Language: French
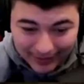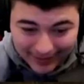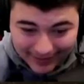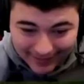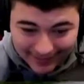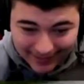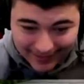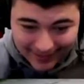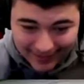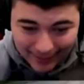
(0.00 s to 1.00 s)
côté, casse, casse, casse,
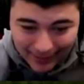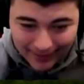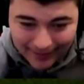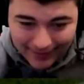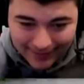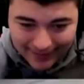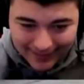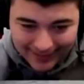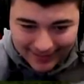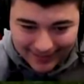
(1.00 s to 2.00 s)
casse, attends-moi
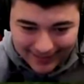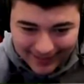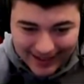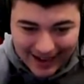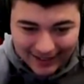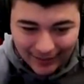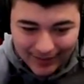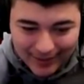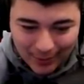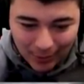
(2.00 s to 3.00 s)
Attends,
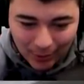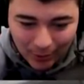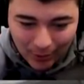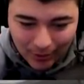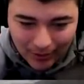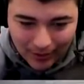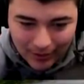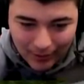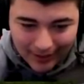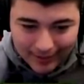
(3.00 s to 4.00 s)
vas-y, cours, cours, cours
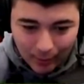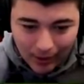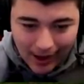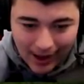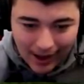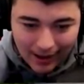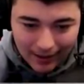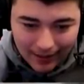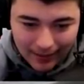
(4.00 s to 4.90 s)
Voilà, c'est bon, 1,